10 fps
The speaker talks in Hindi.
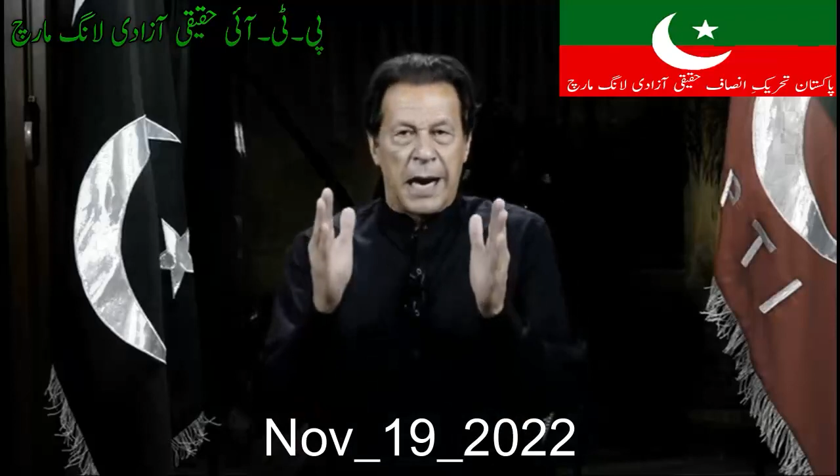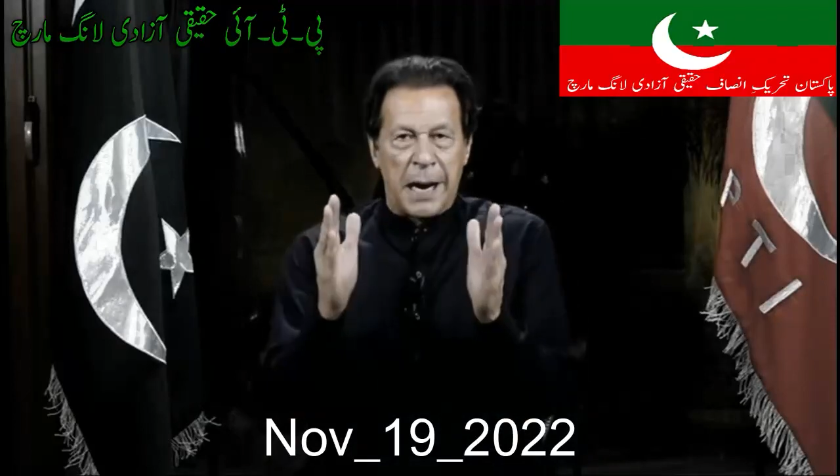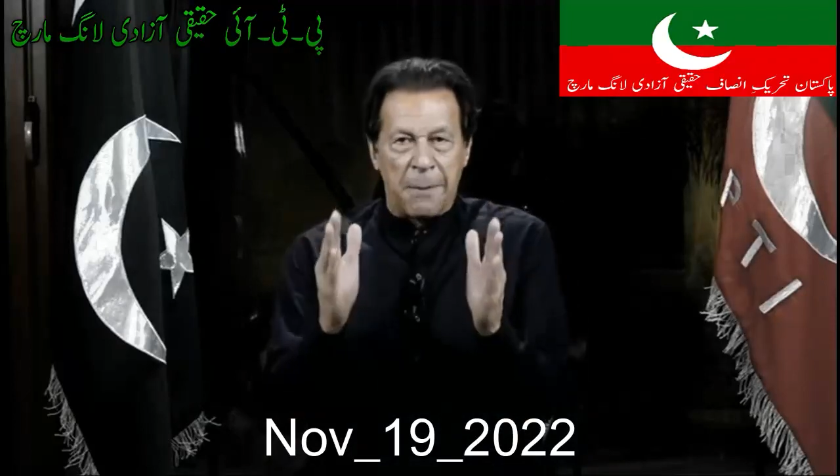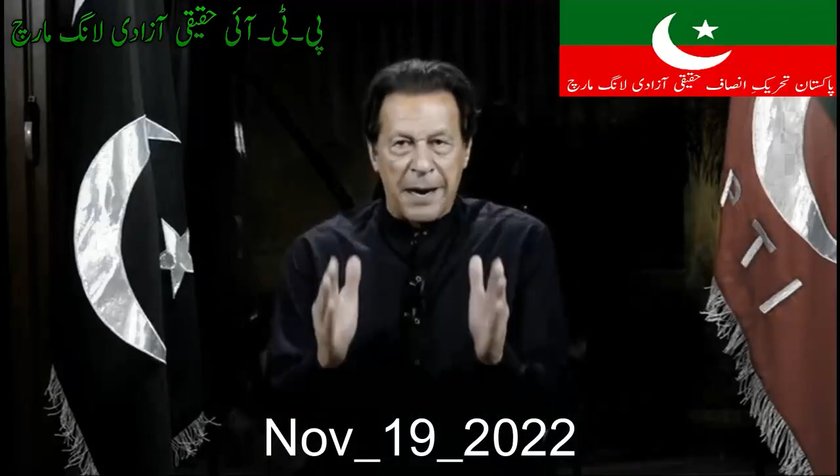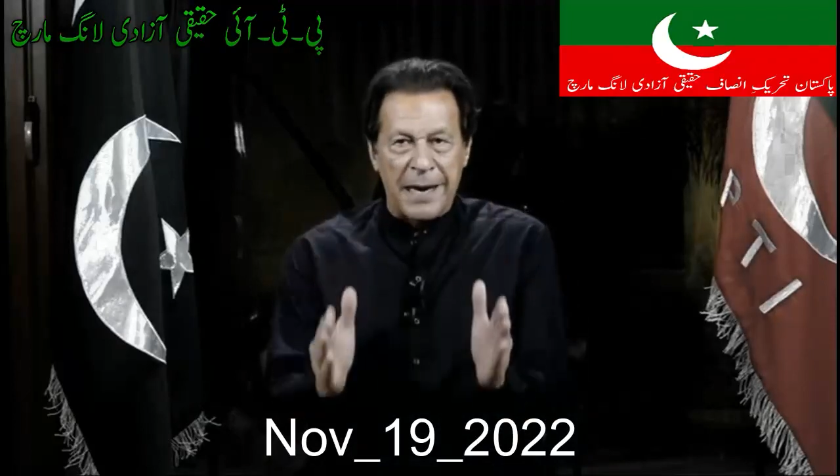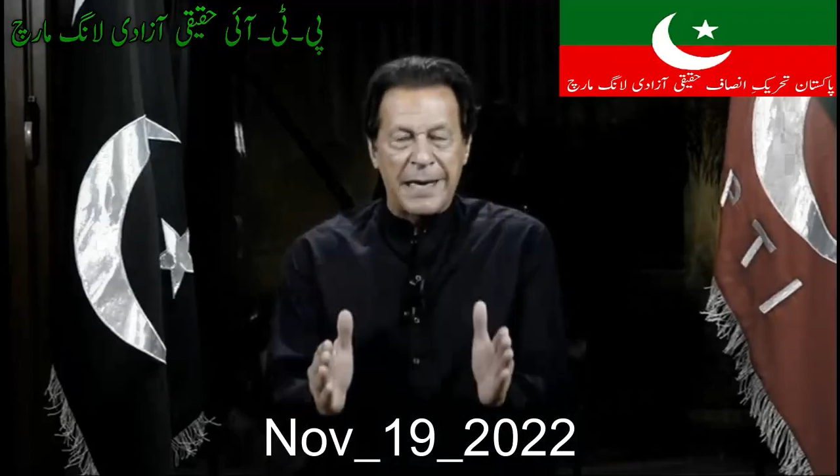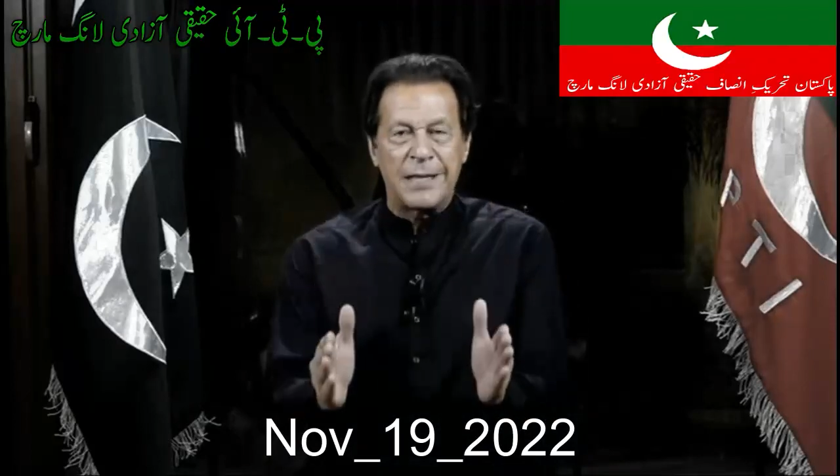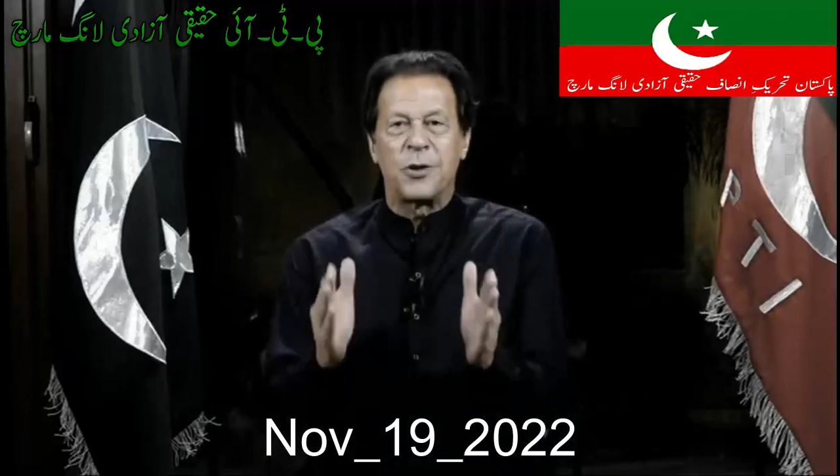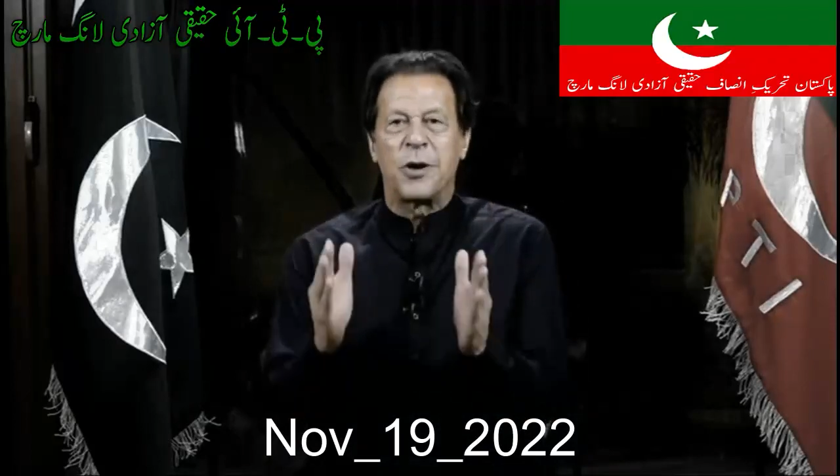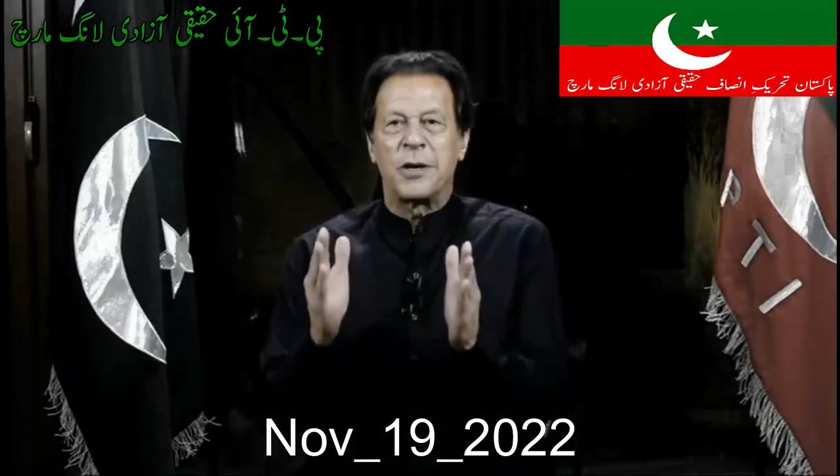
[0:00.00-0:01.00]
हमारे
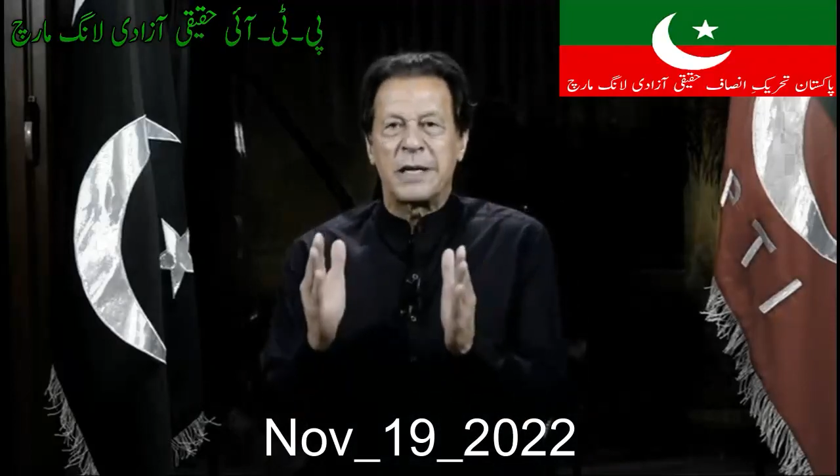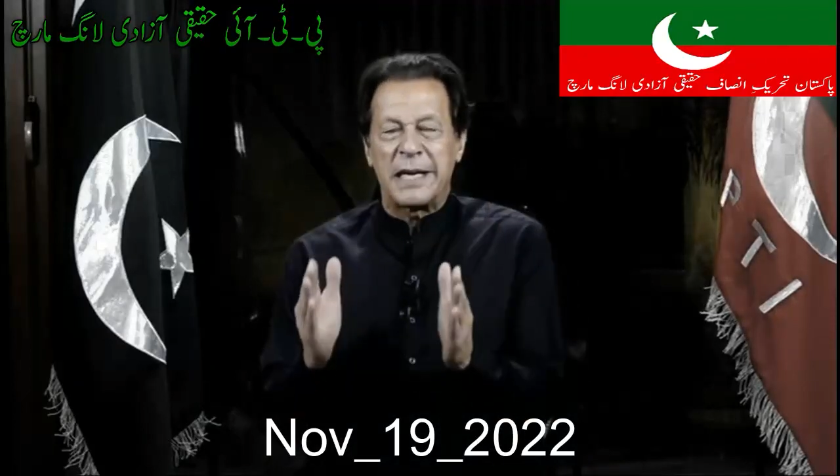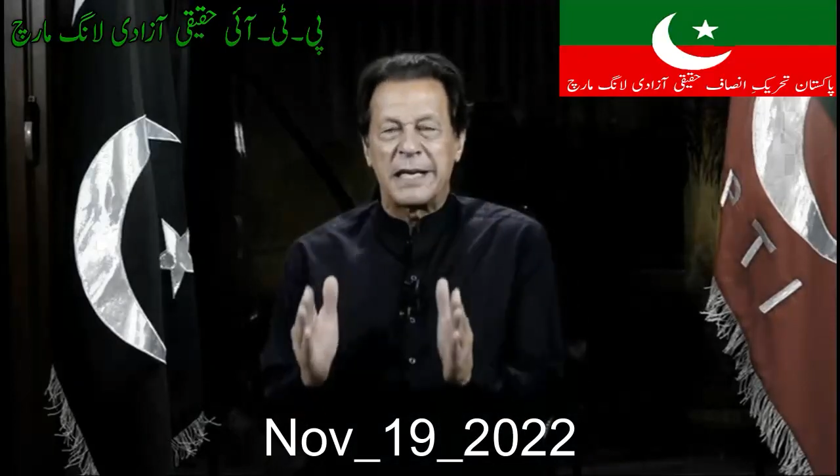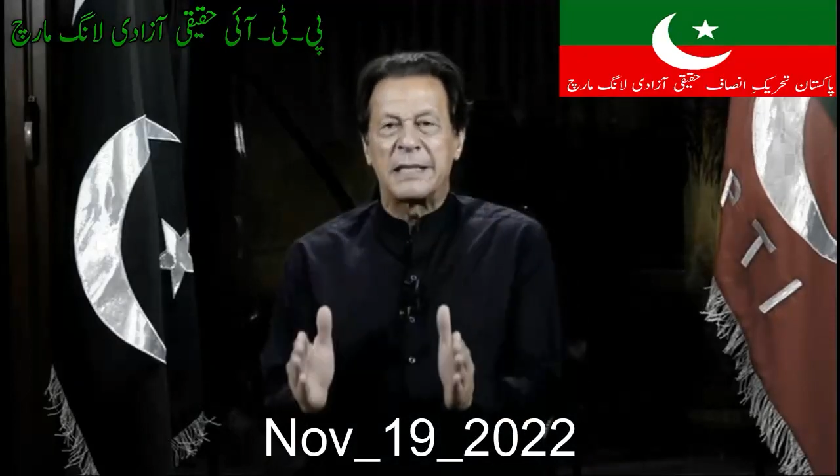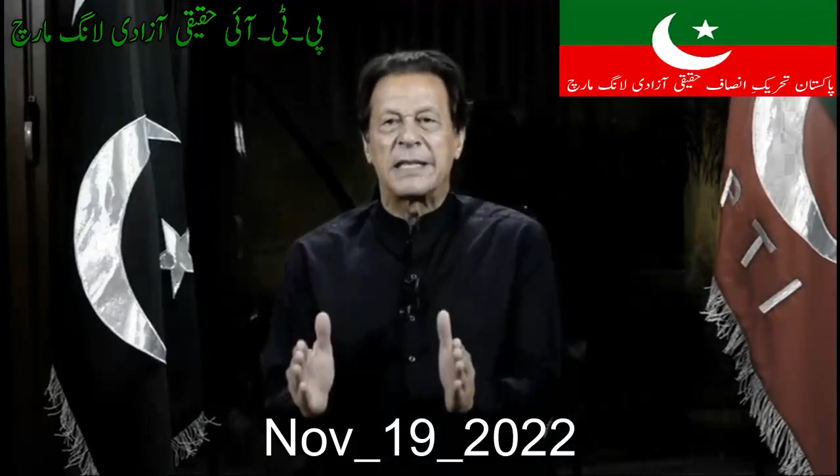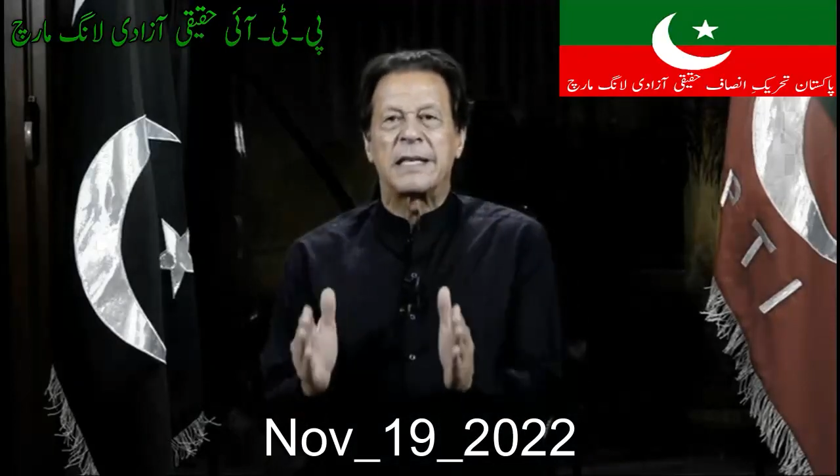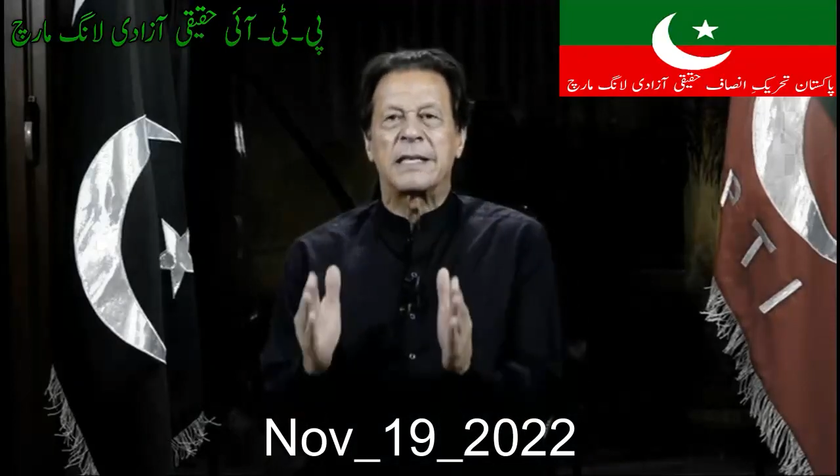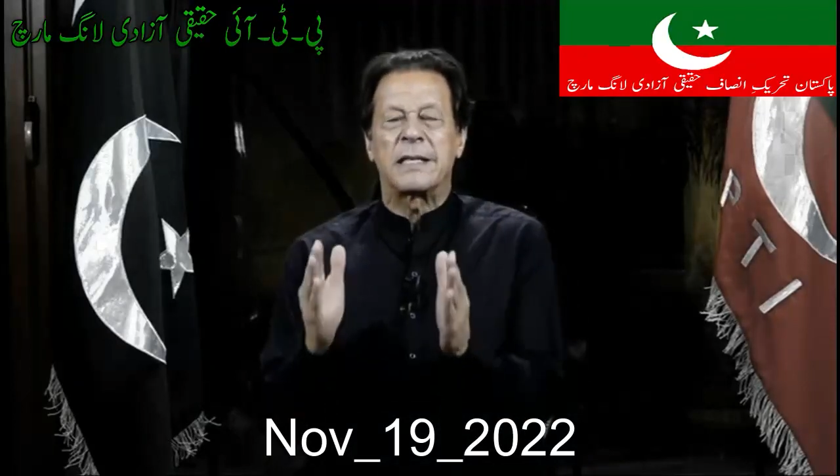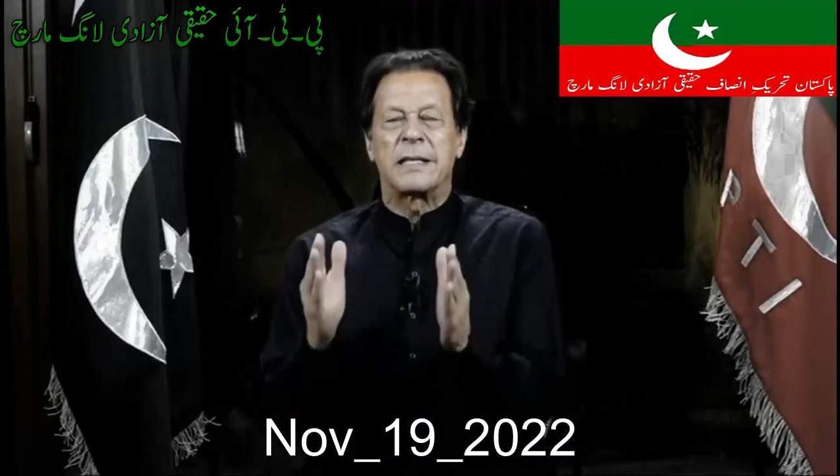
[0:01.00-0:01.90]
दौर के अंदर